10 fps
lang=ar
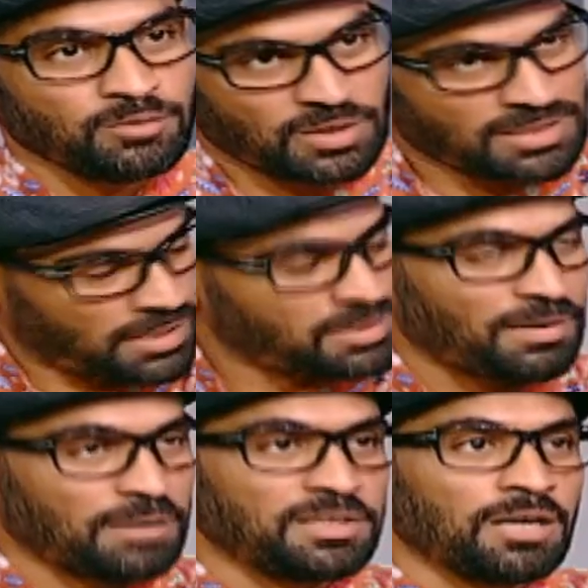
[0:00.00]
استاذ هيثم
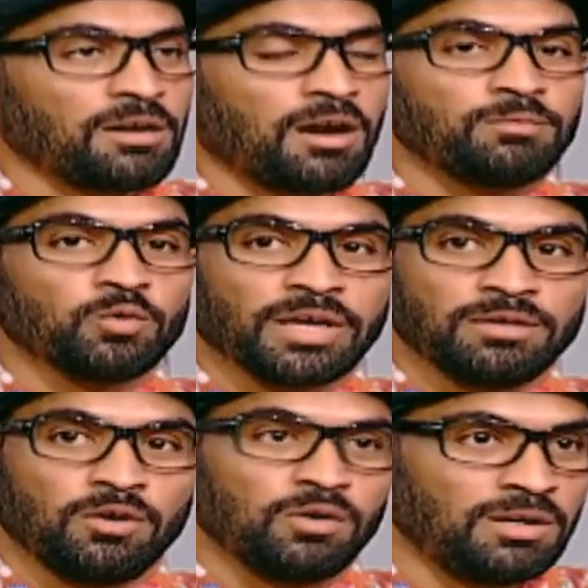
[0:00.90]
حمدي الله يرحمه
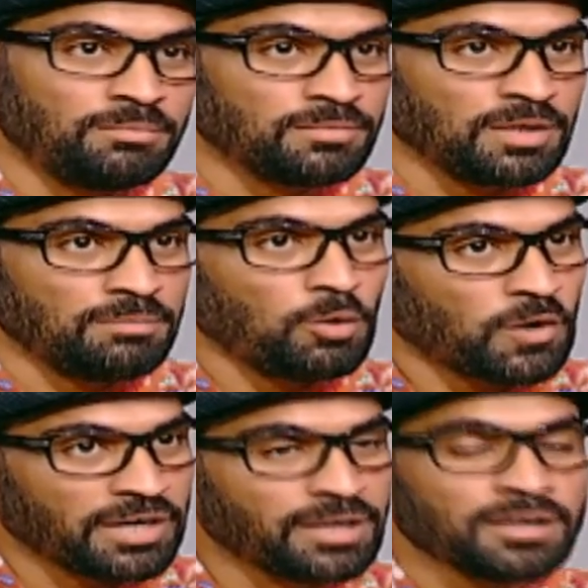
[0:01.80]
كان هو
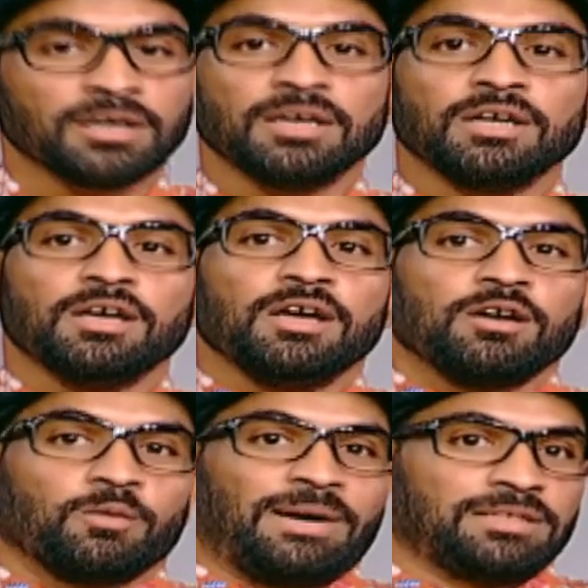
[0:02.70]
المخرج
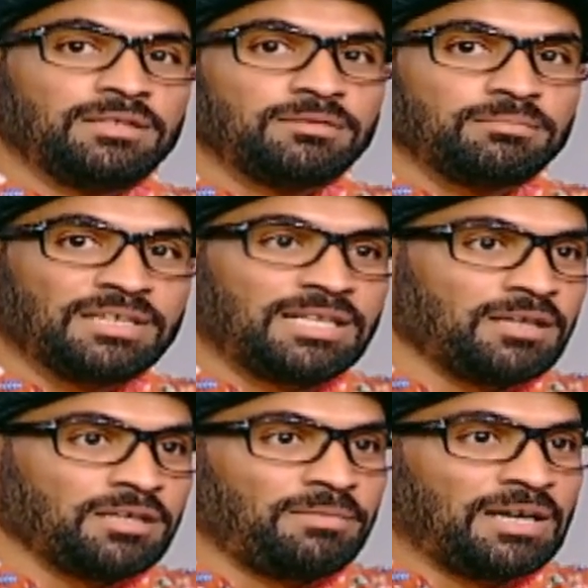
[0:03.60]
وبعدين بدا
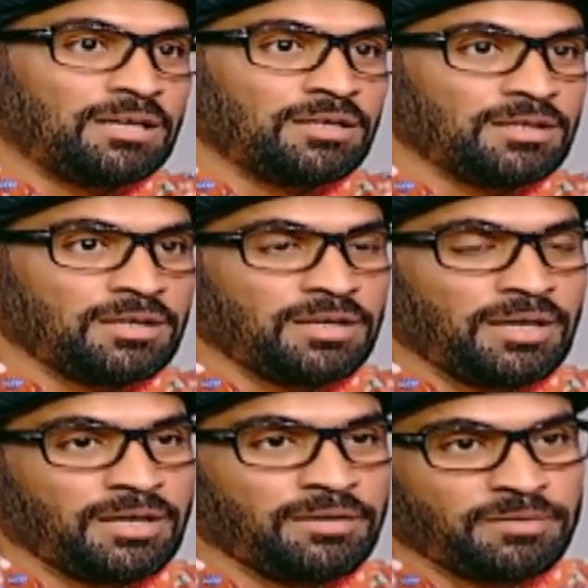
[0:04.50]
يبقى
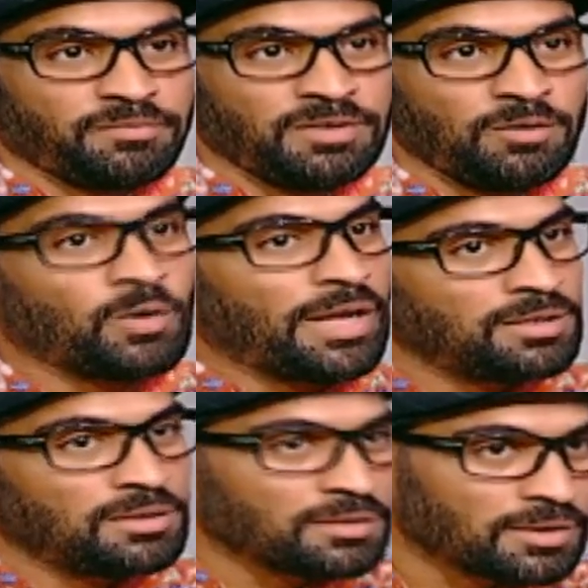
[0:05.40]

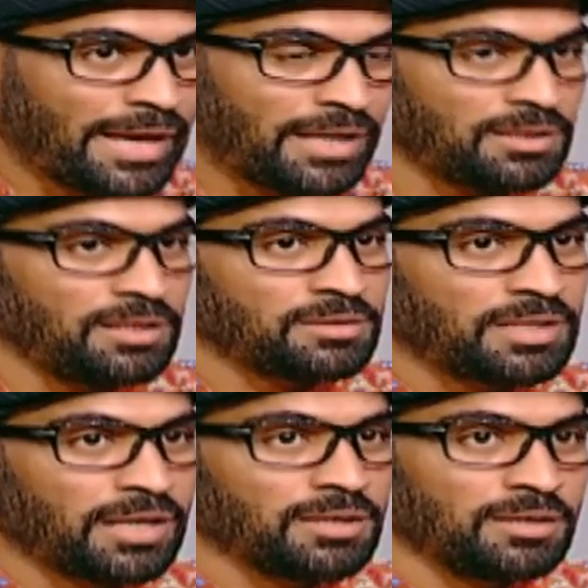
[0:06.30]
وكان جهه
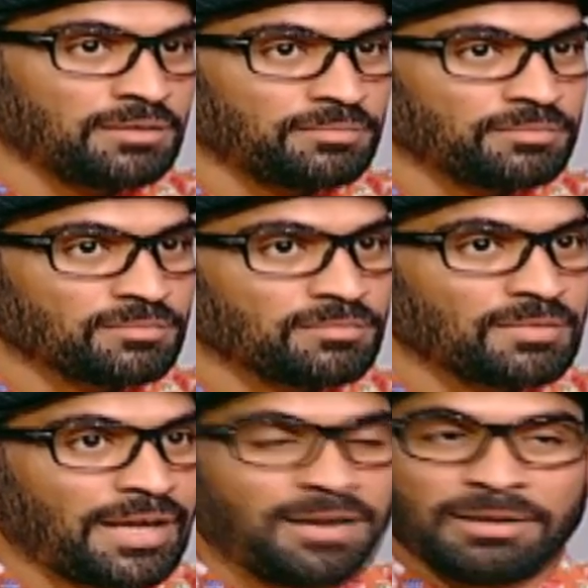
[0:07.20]
الانتاج
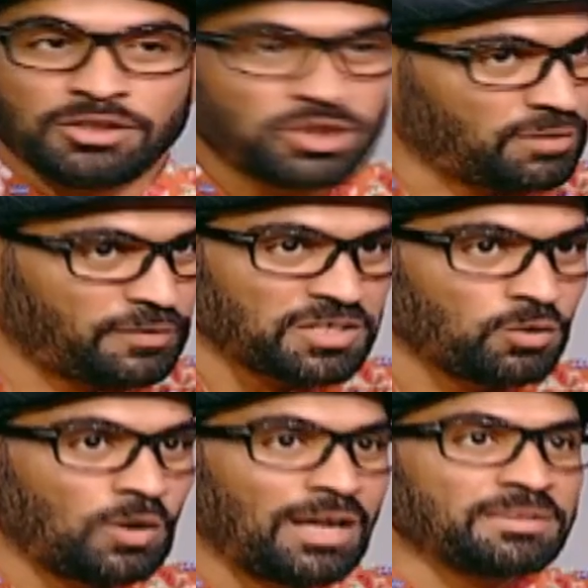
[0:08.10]
يعني ما عنديش التفاصيل
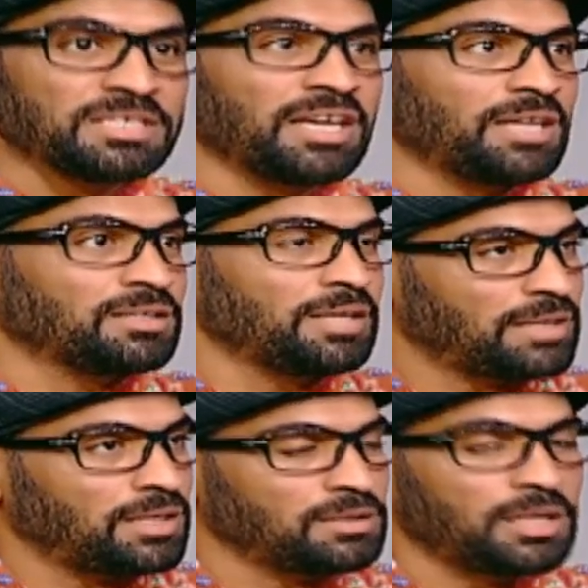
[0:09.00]
كلها بس جهه
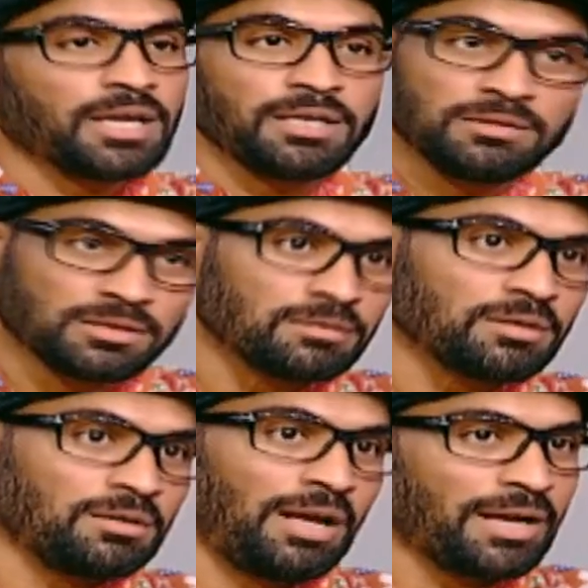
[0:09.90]
جهه الانتاج كانت
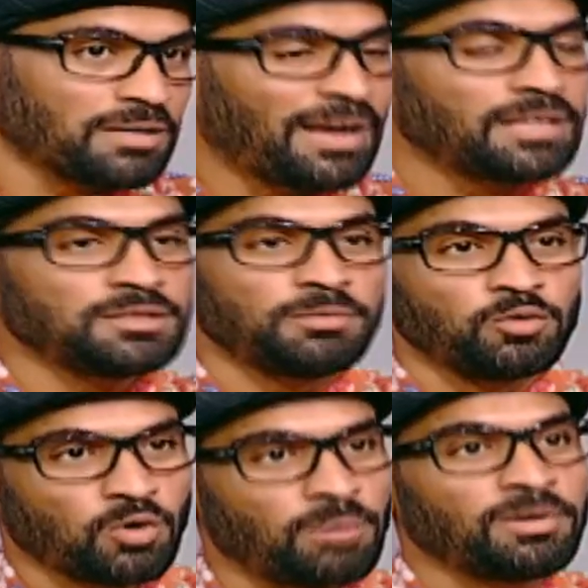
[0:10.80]
الحاج مهدي
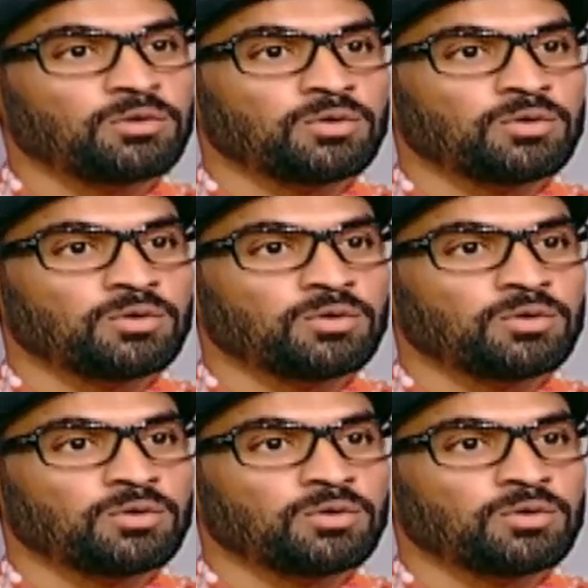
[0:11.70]
بانوراما